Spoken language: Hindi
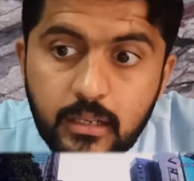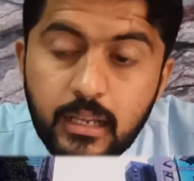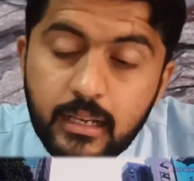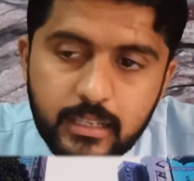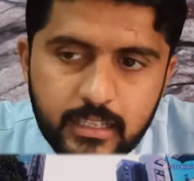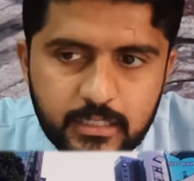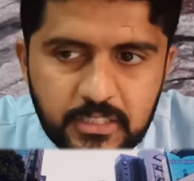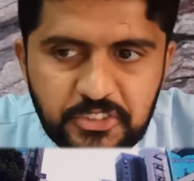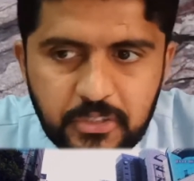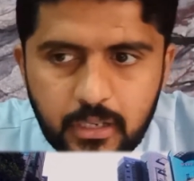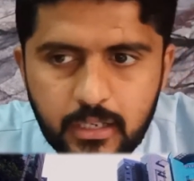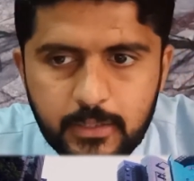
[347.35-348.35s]
लेकिन
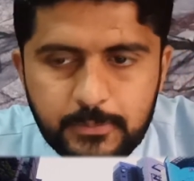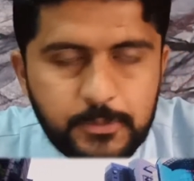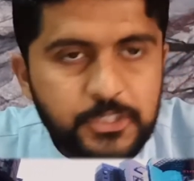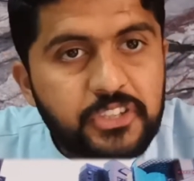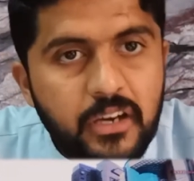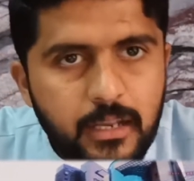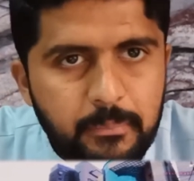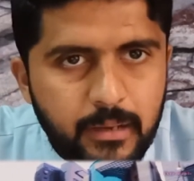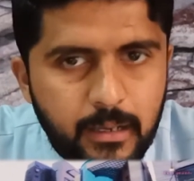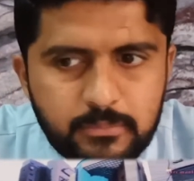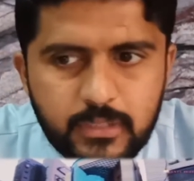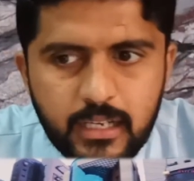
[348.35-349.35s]
ये इशारे पे
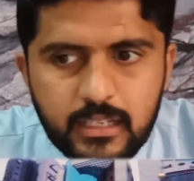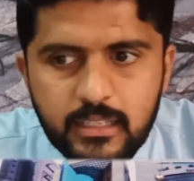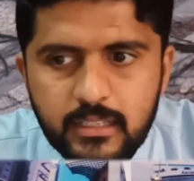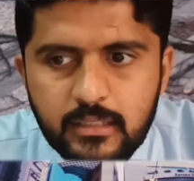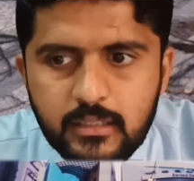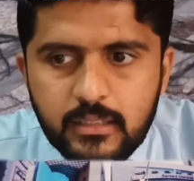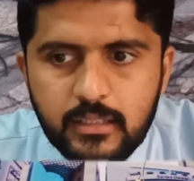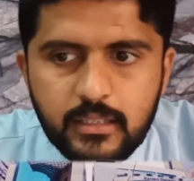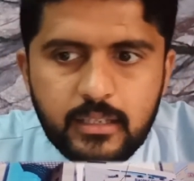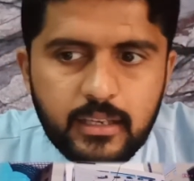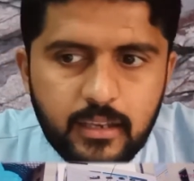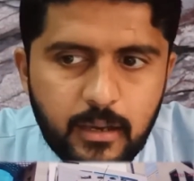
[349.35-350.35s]
आप देख लें
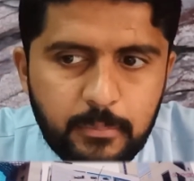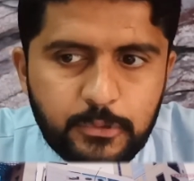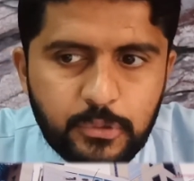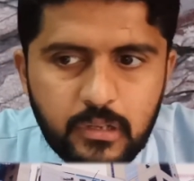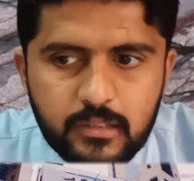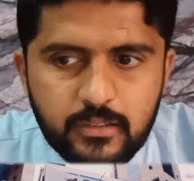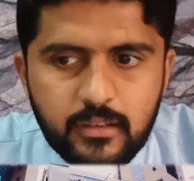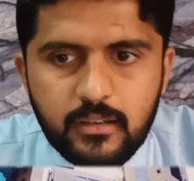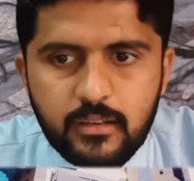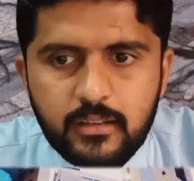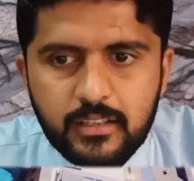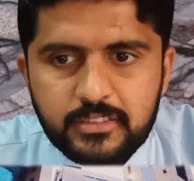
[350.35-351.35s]
कि यहाँ पे थोड़ा सा
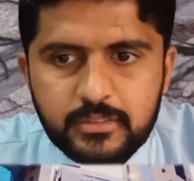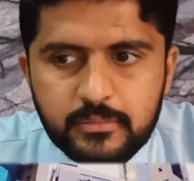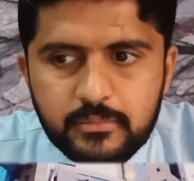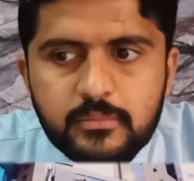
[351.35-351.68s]
रश